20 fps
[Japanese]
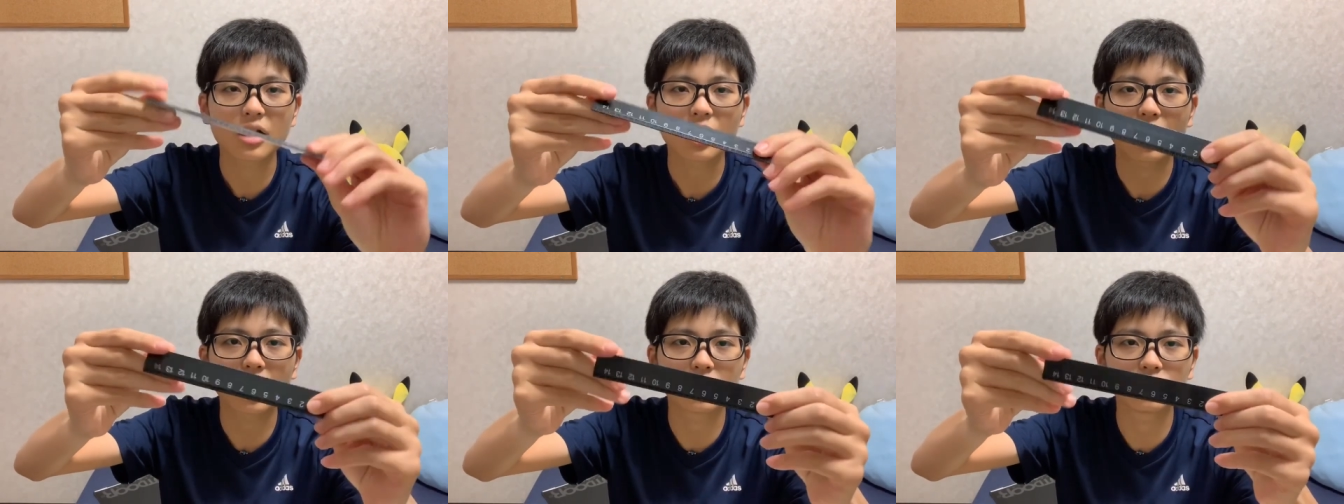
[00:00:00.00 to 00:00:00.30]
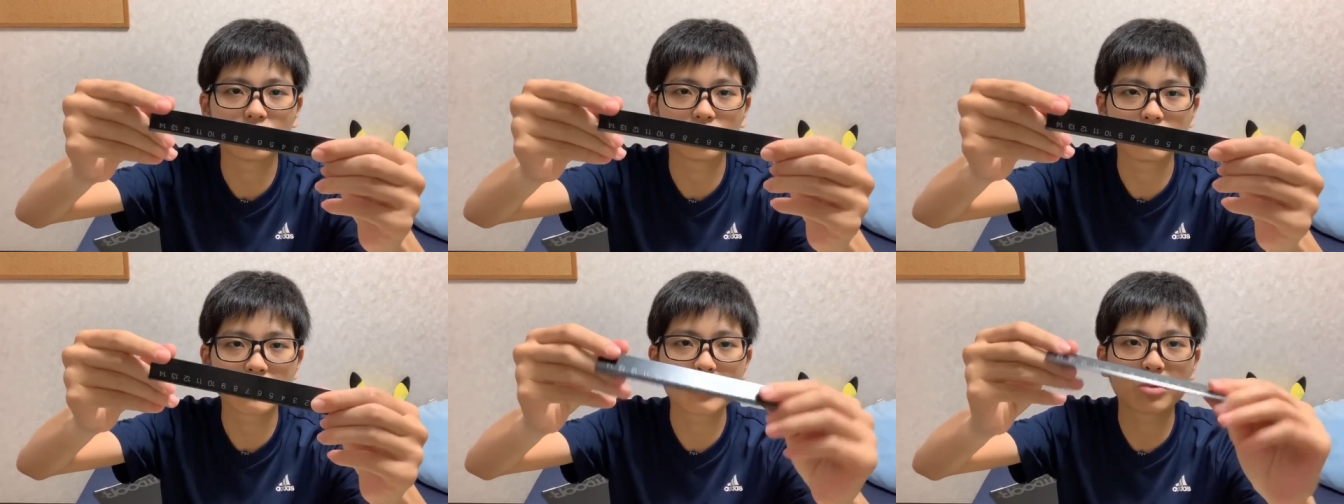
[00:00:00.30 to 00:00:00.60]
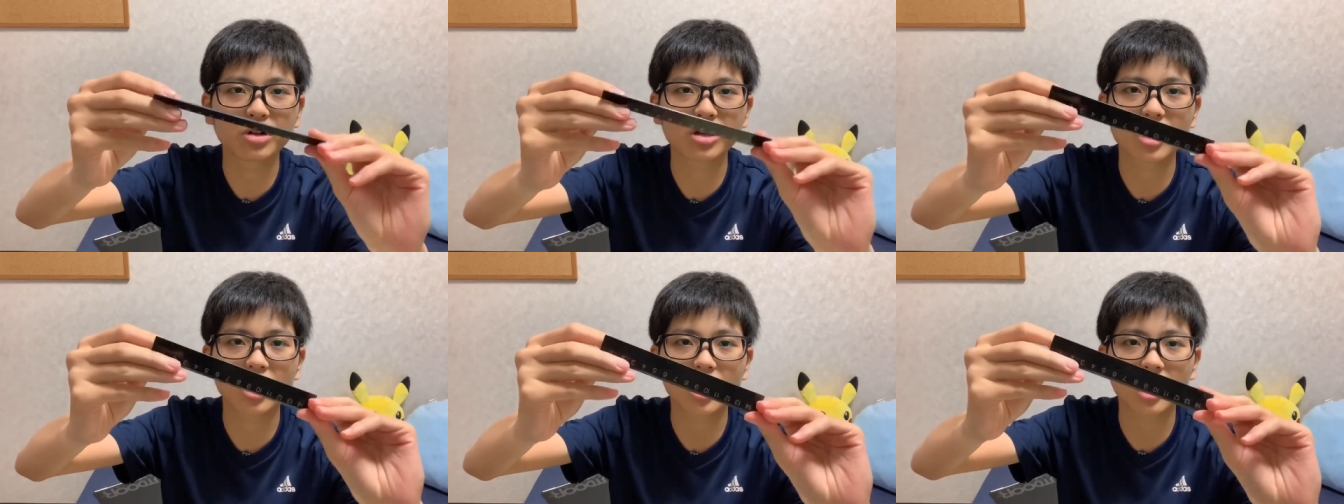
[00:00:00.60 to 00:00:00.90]
あの、
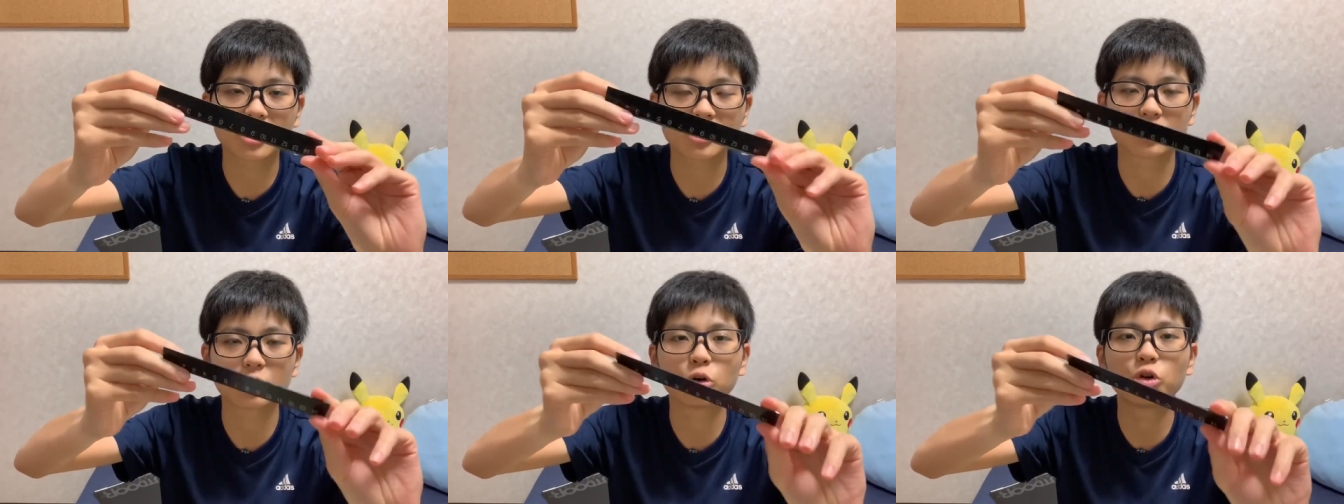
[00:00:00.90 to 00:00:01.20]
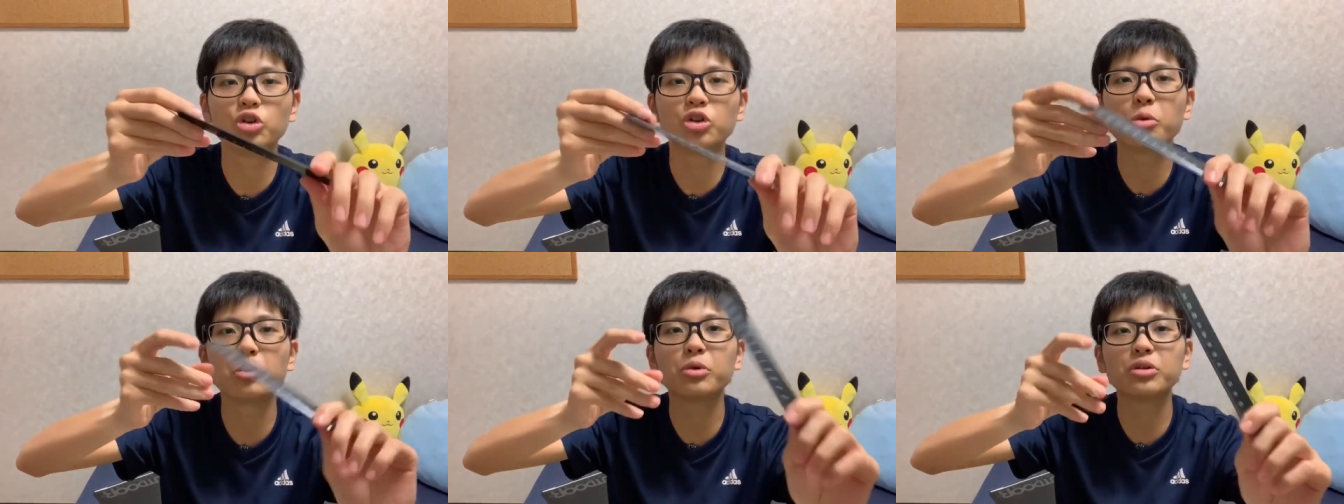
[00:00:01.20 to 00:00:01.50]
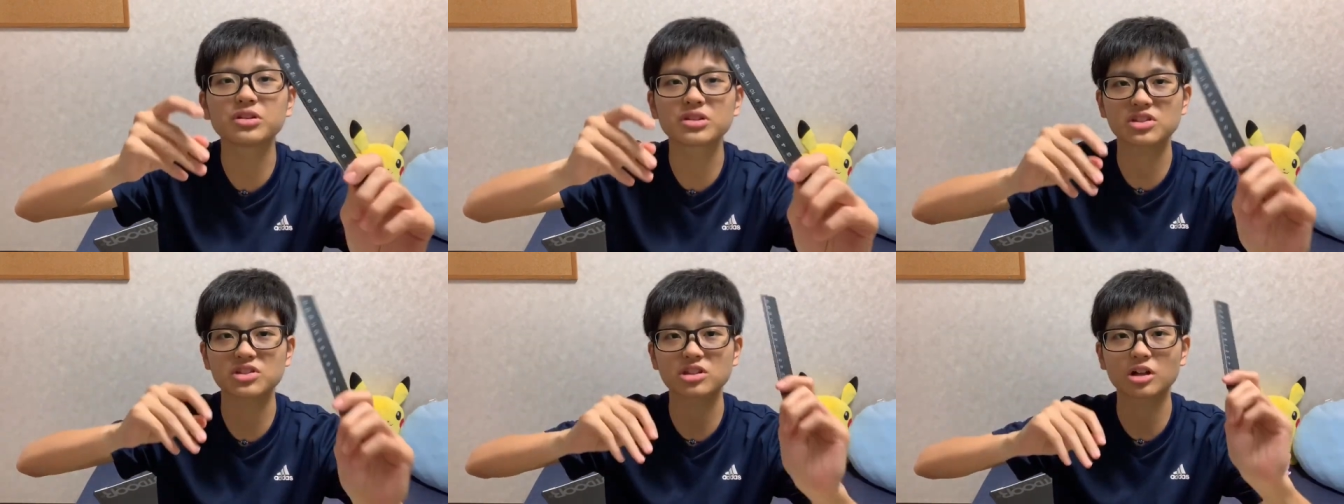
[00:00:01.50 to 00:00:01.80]
メモリが書いてるこの
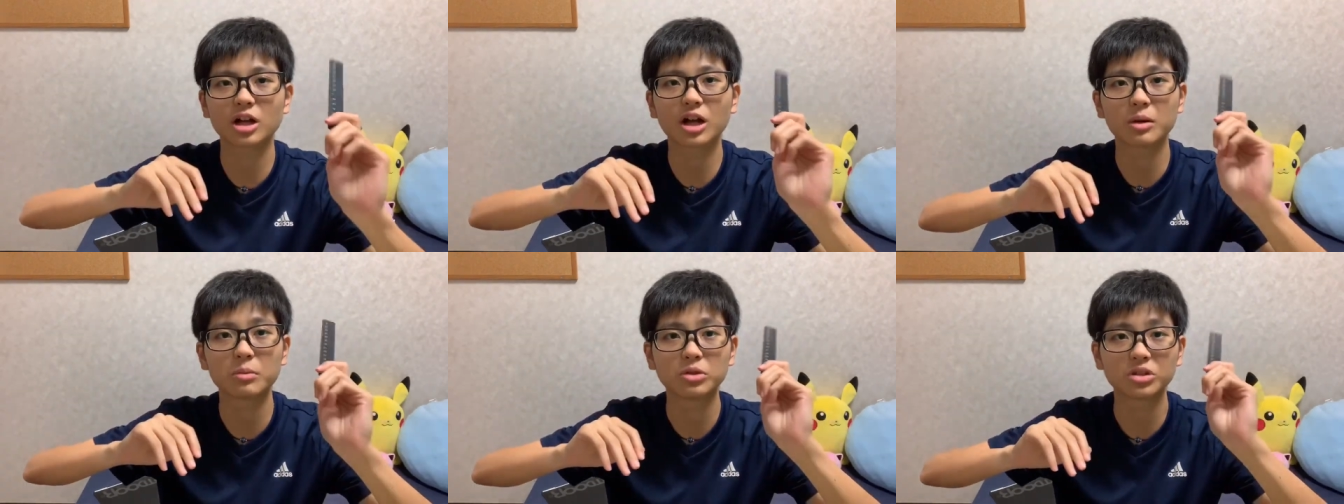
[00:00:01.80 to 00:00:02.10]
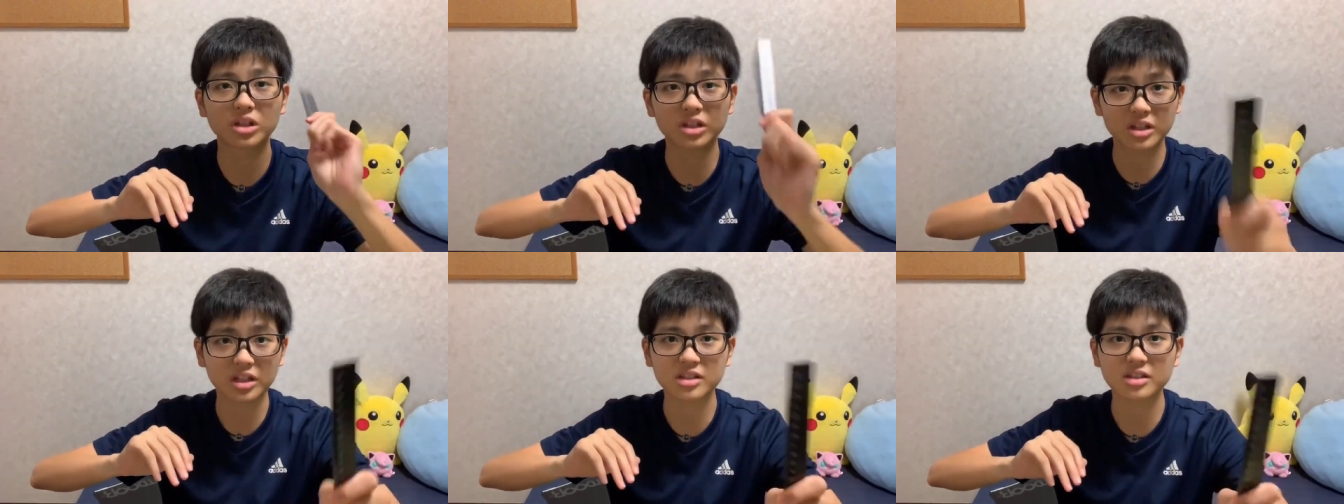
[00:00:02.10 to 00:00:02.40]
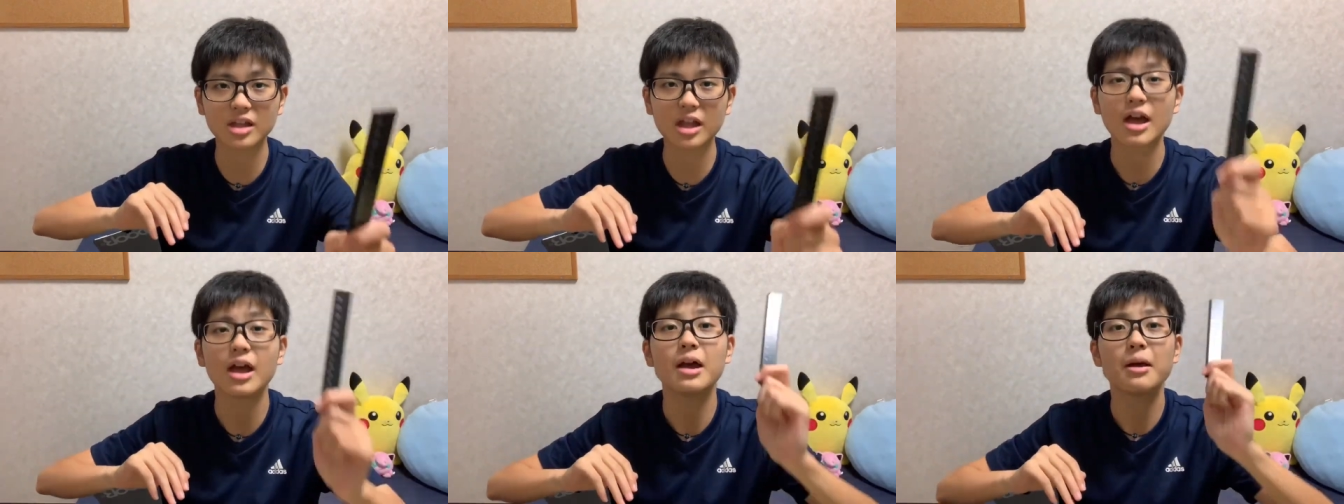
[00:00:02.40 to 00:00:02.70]
物差しなんかも出てき
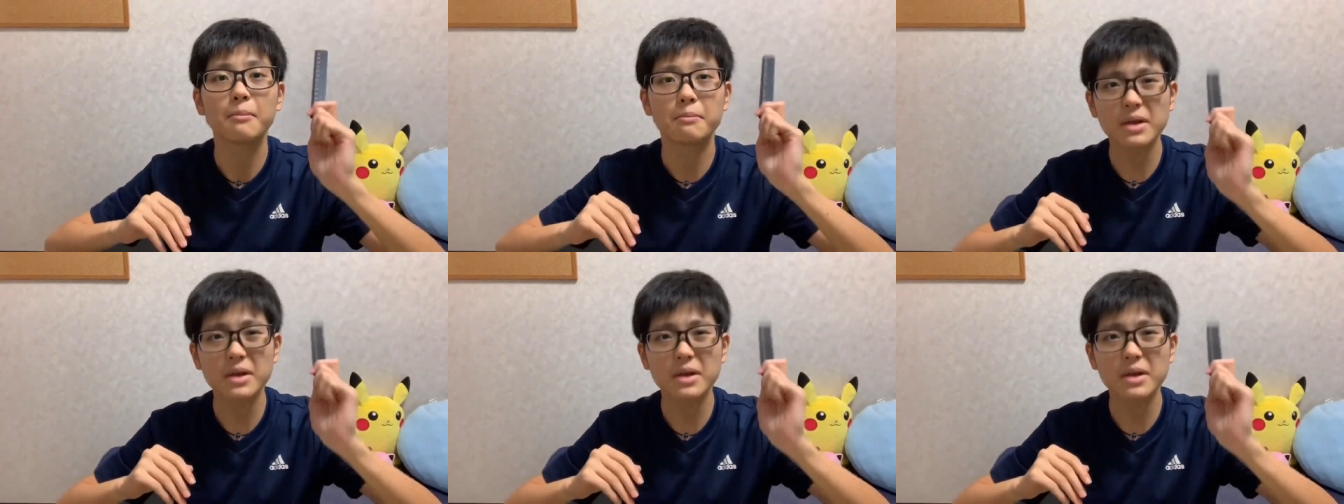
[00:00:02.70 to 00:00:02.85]
て、